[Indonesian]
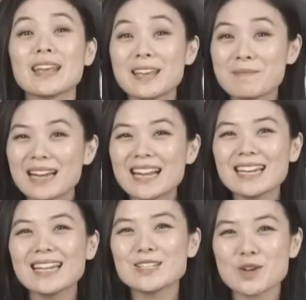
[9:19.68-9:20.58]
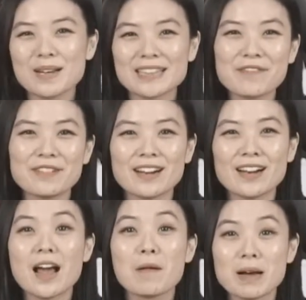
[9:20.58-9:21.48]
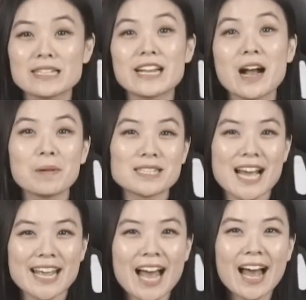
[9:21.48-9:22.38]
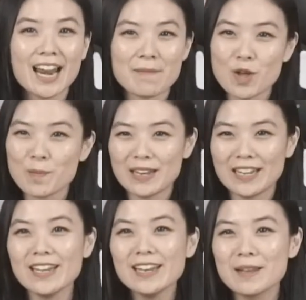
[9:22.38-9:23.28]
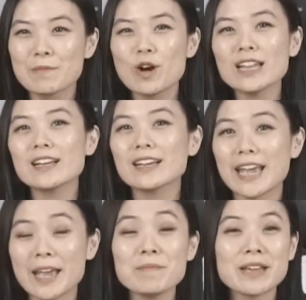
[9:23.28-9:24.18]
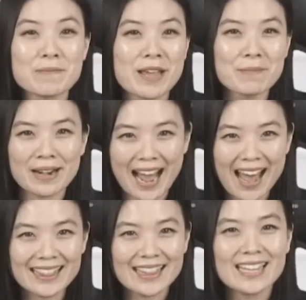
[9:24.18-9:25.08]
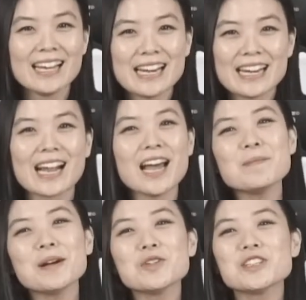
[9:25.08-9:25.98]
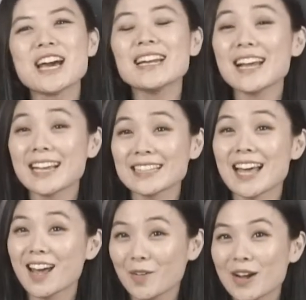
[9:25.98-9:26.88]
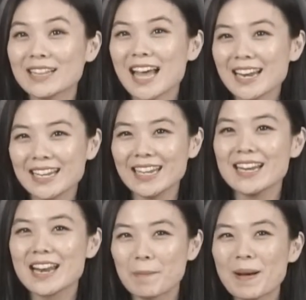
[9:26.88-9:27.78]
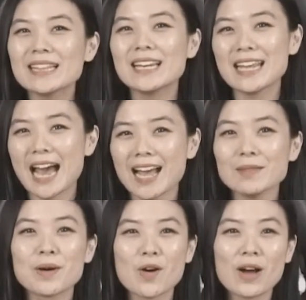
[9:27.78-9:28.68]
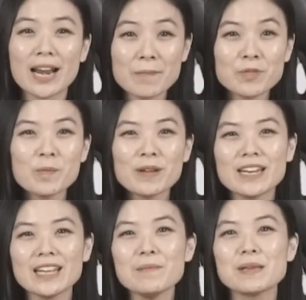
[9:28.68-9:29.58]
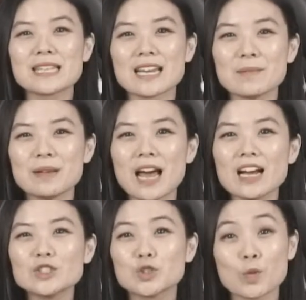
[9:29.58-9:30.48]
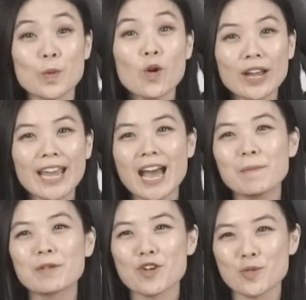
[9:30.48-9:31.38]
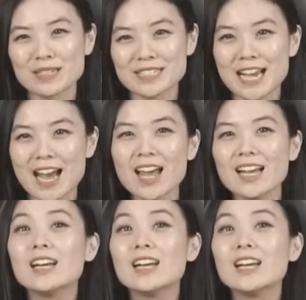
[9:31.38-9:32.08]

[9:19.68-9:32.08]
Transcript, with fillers: Gimana nih Sobat Level? Masih nggak percaya laptop ini dibuat ngegame game-game berat? Dengan pengujian yang kita lakukan tadi, dapat dilihat bahwa laptop ini bisa dibilang cukup oke okay ya performancenya.